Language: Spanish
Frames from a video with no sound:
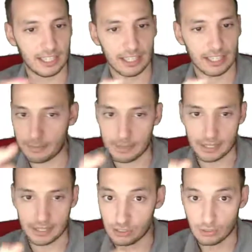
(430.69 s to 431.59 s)
desde que
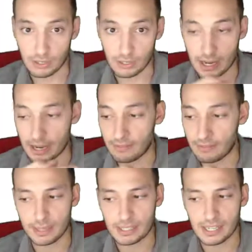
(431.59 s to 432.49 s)
pase esto que acaba de
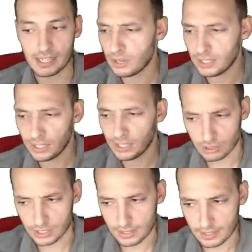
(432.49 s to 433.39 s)
pasar, cualquier
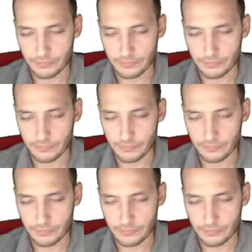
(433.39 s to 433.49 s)
cosa.